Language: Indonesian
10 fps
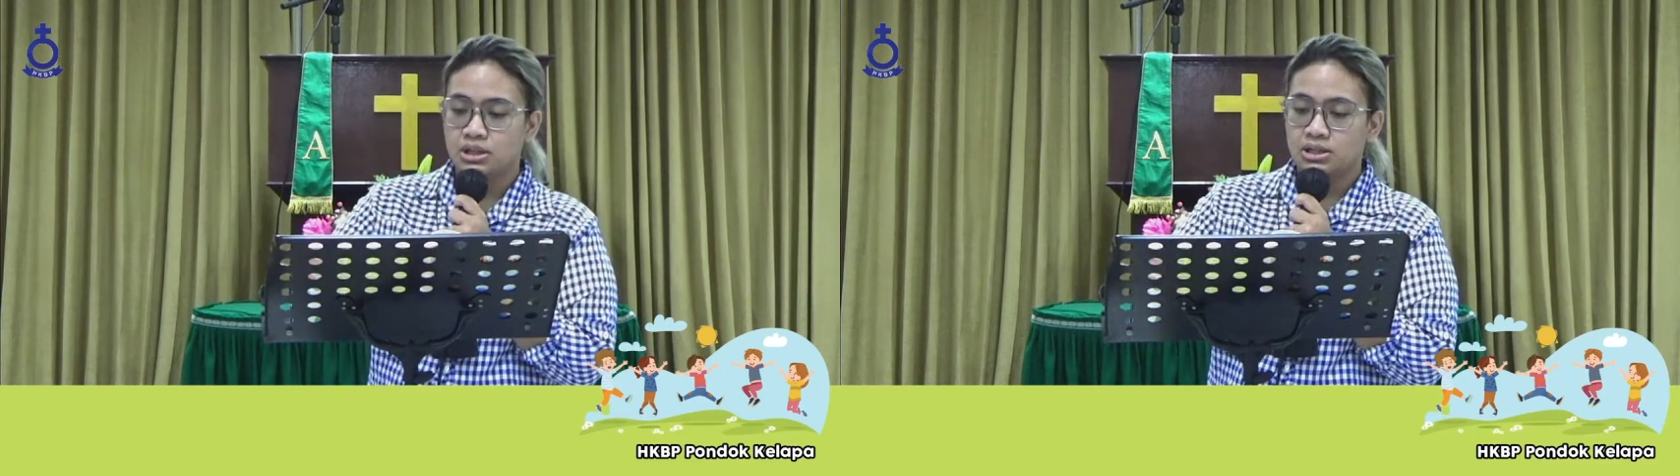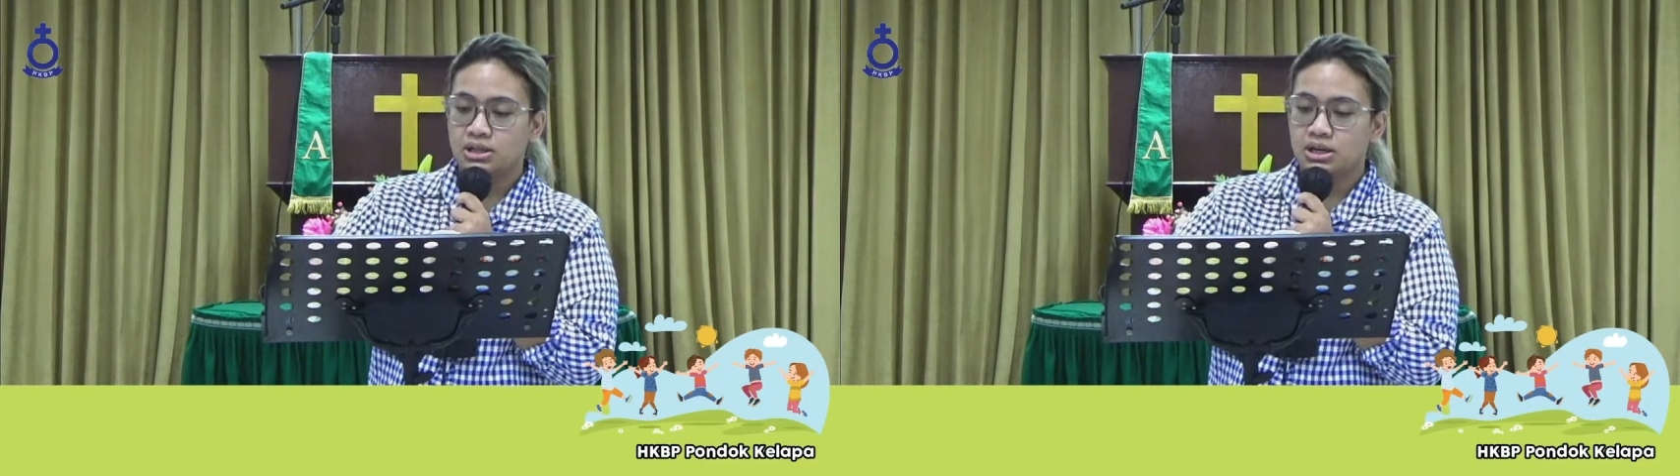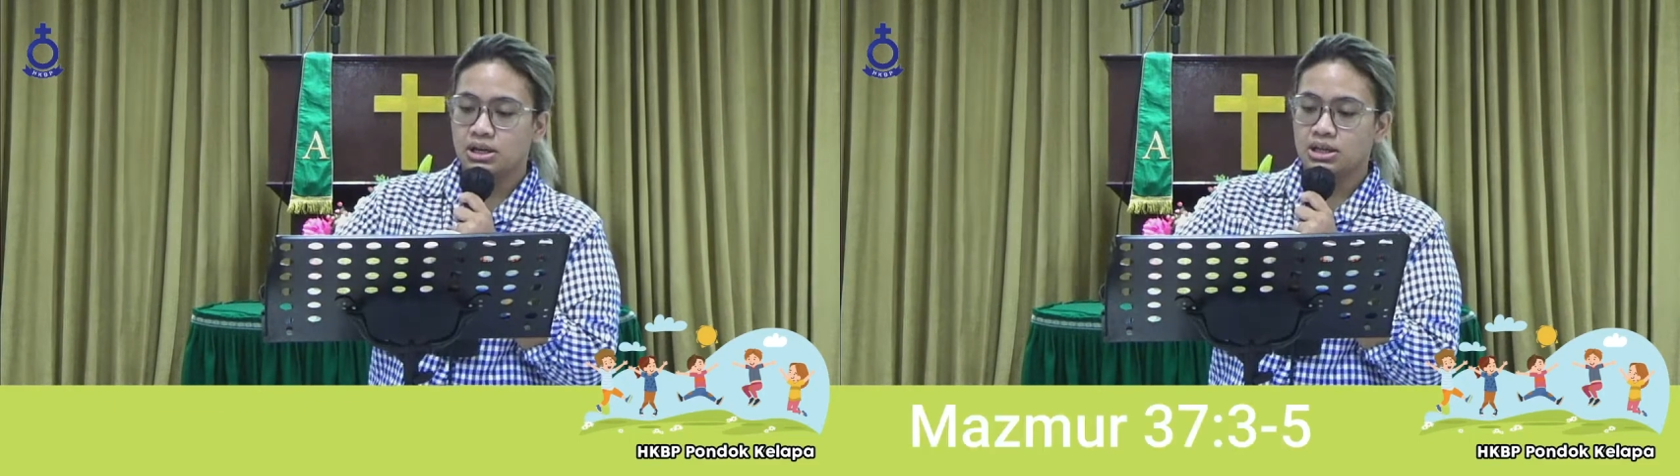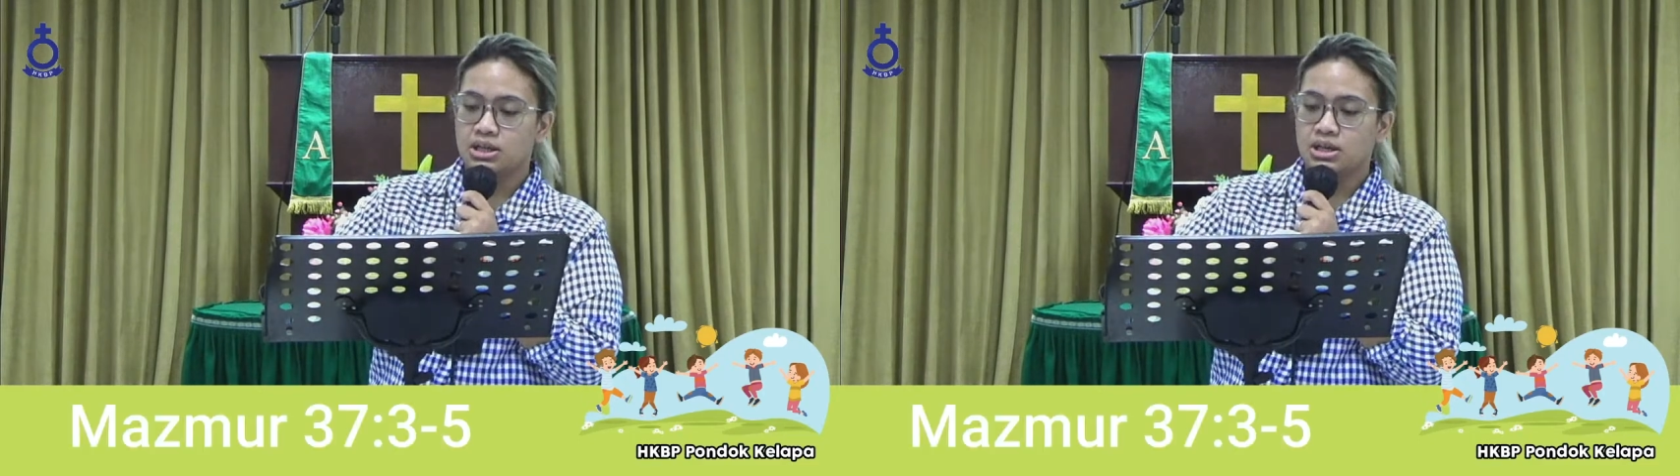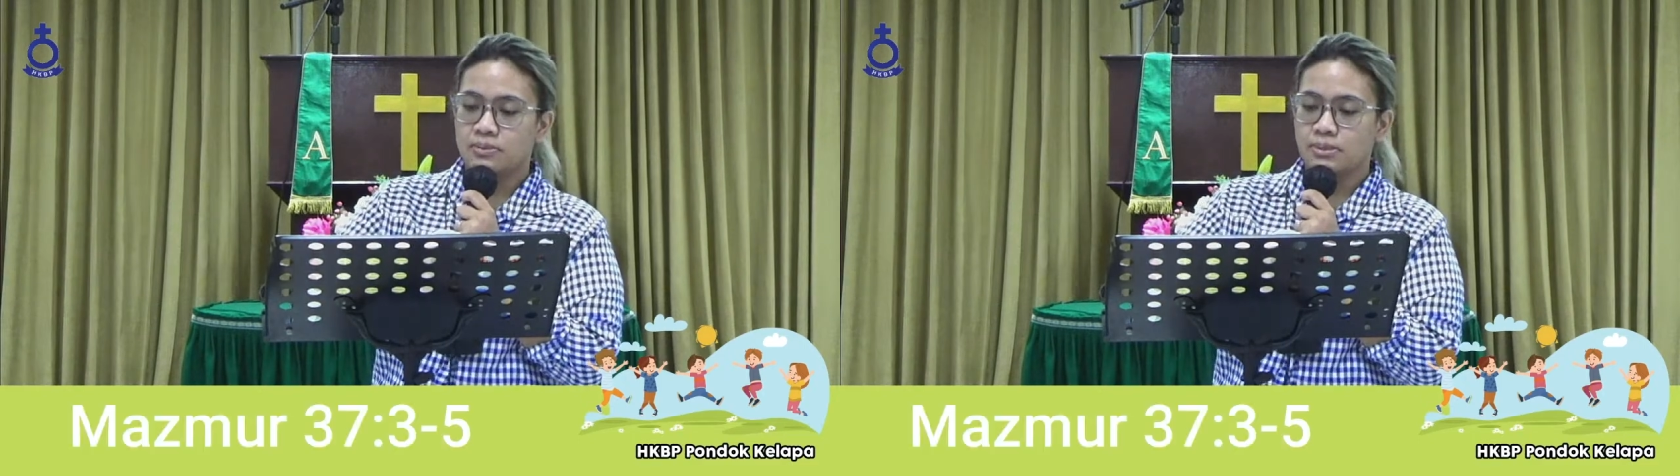
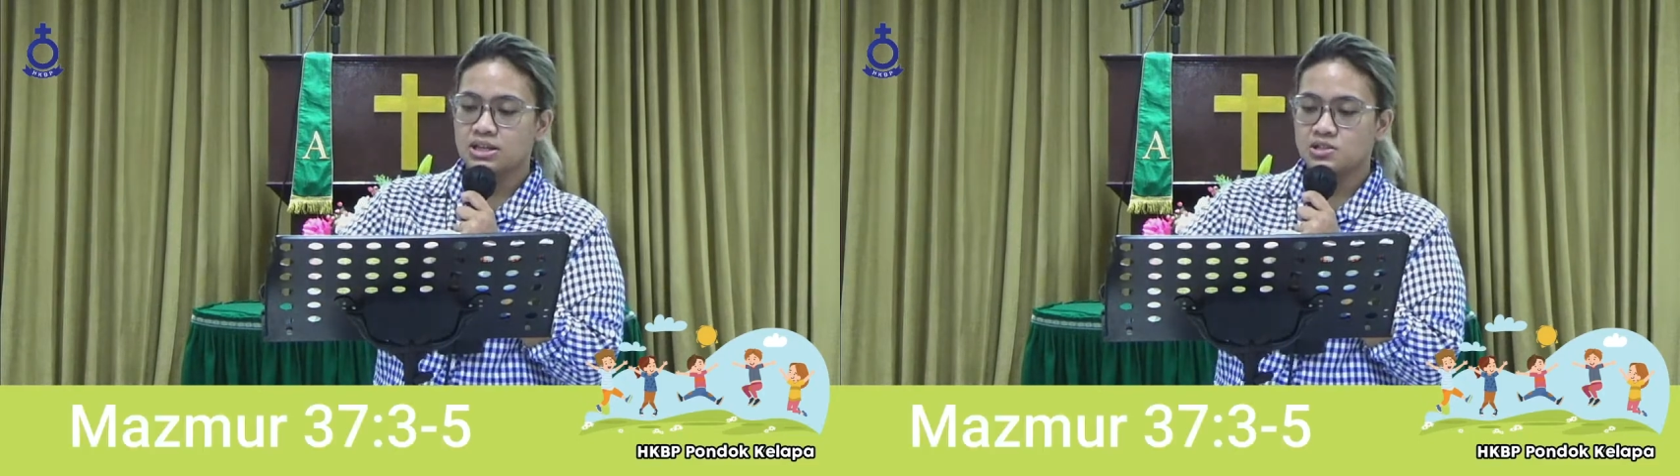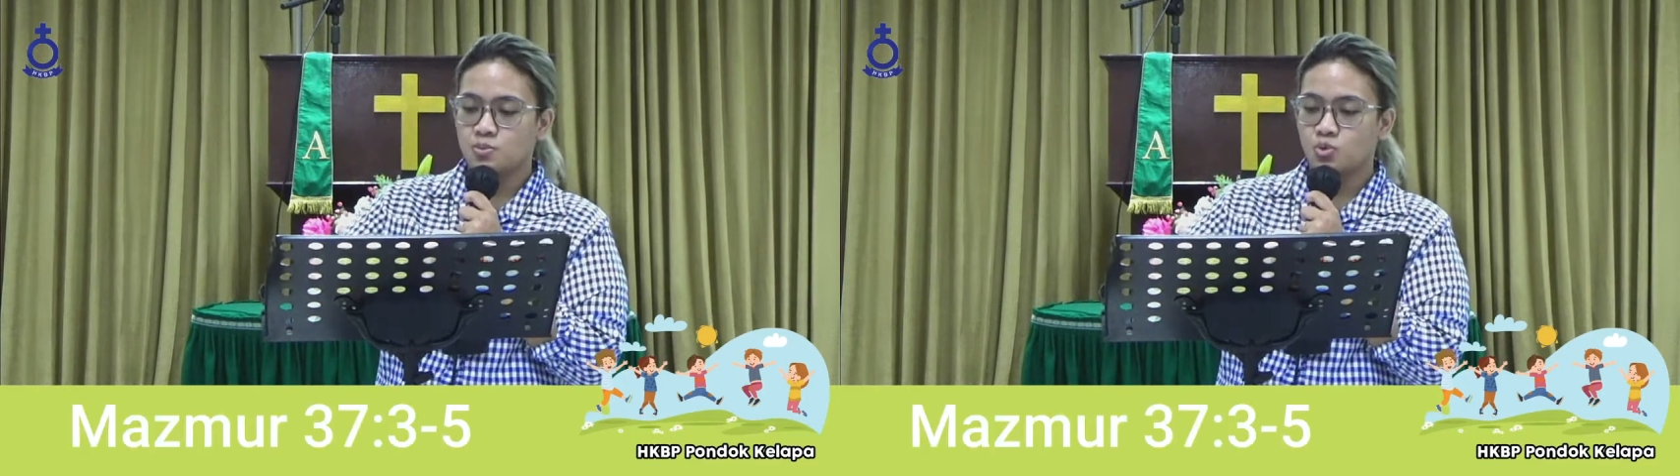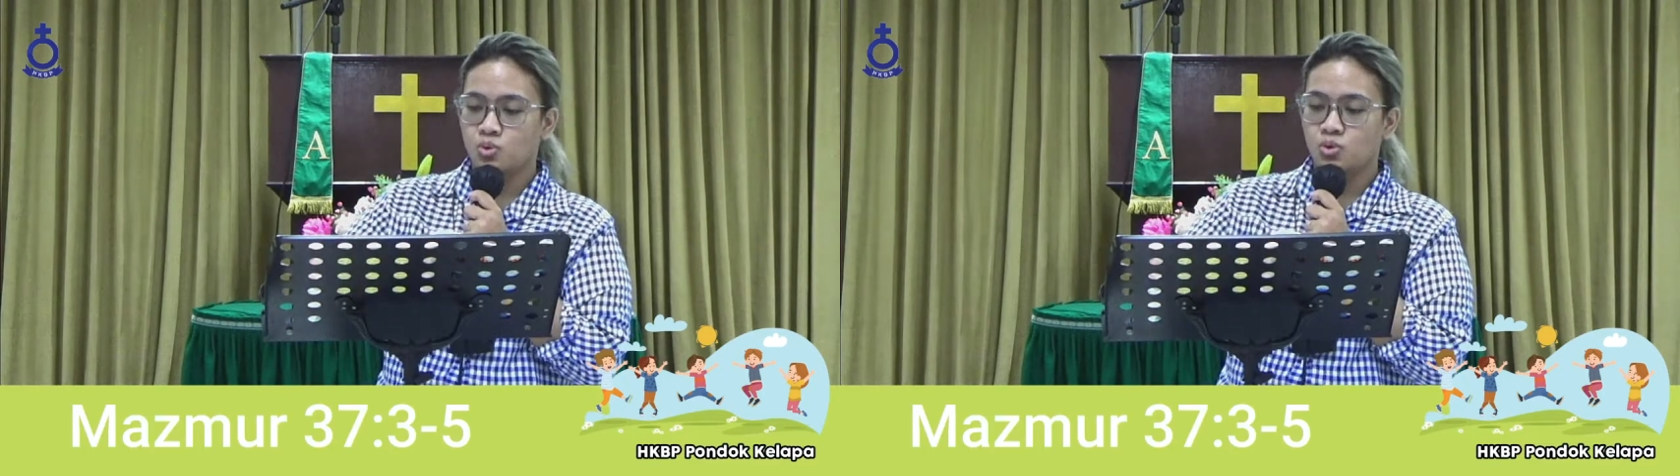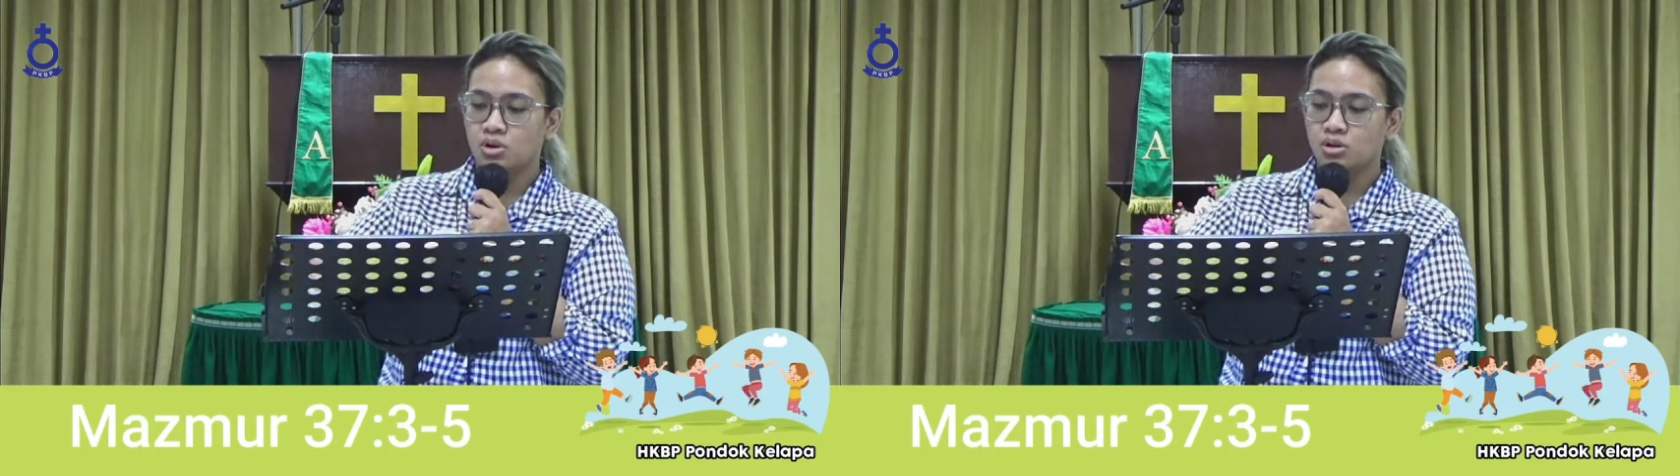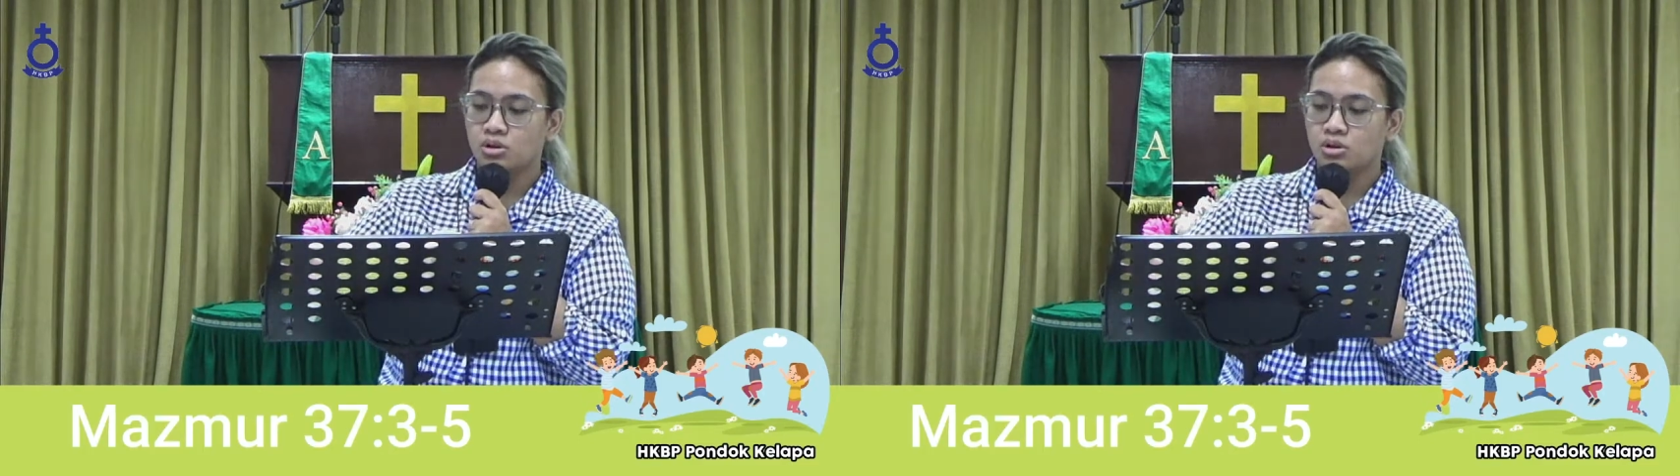dari Mazmur